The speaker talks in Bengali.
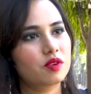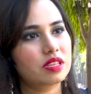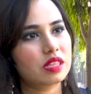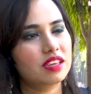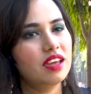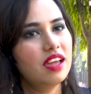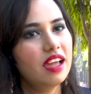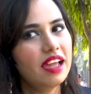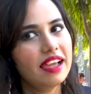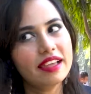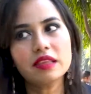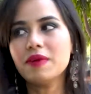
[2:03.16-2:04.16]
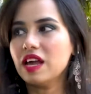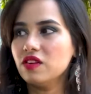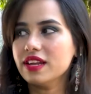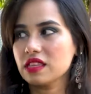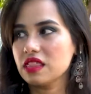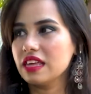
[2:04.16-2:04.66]
করতেছে এতে ভালো
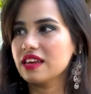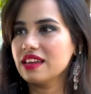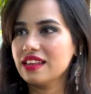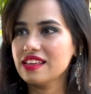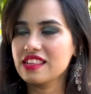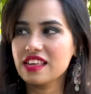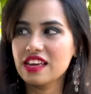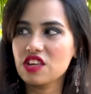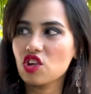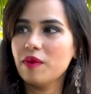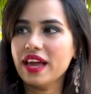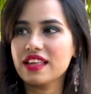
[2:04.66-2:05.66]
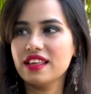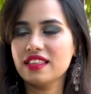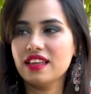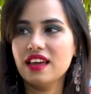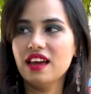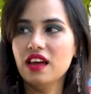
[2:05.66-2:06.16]
লাগতেছে এখানে এসে সবাই
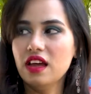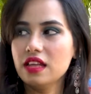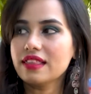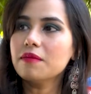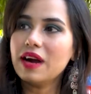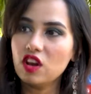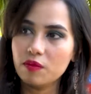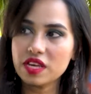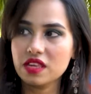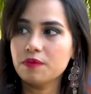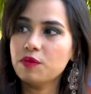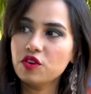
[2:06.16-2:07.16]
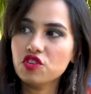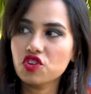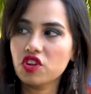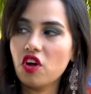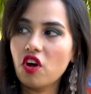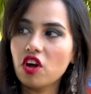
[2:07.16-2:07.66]
একসাথে তার ভালোবাসার
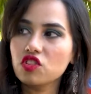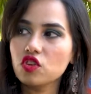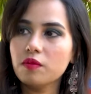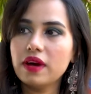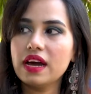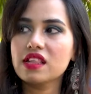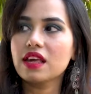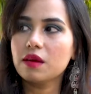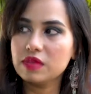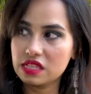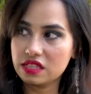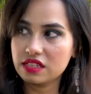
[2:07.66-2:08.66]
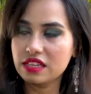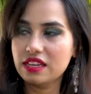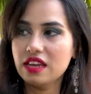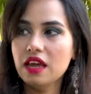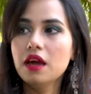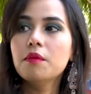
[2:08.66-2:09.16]
প্রিয়জন হয়তো বা স্বামী স্ত্রী
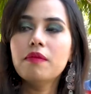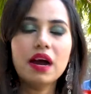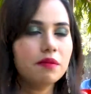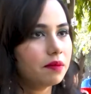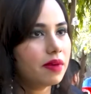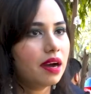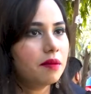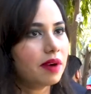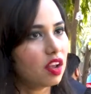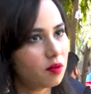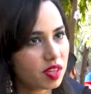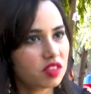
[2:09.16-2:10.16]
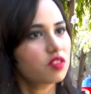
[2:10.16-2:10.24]
বাবা মা ভালোবাসা